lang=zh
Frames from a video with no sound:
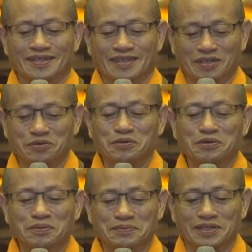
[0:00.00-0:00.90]
那因为
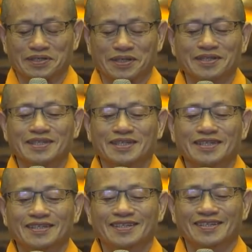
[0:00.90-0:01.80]
我们的身
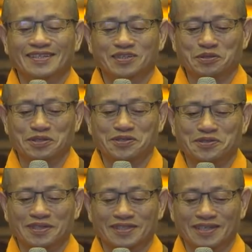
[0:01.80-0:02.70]
心都是
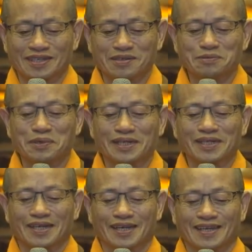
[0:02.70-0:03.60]
随着因缘
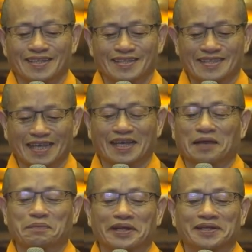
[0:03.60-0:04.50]
在改
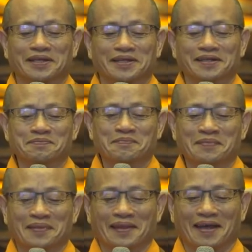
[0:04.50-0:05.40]
变，
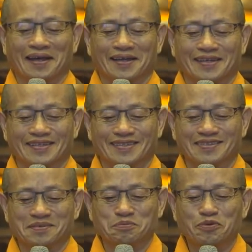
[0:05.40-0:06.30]
啊，
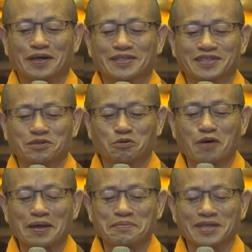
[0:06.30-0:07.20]
不管是
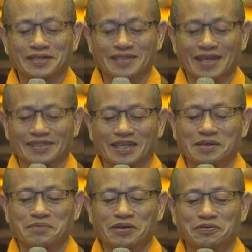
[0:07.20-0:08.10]
外面向
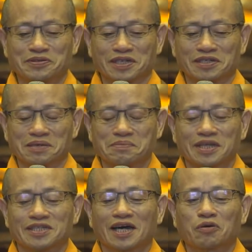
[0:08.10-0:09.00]
里面，或者里
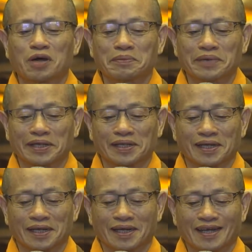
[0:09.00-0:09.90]
面向外面，
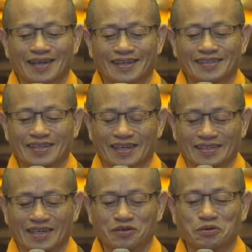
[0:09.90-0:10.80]
啊，
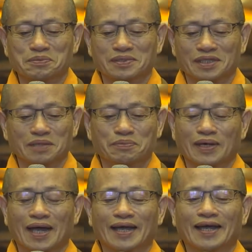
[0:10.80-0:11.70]
我们离不
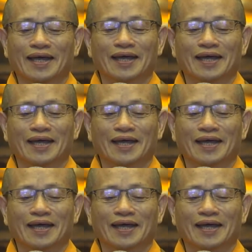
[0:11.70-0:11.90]
开，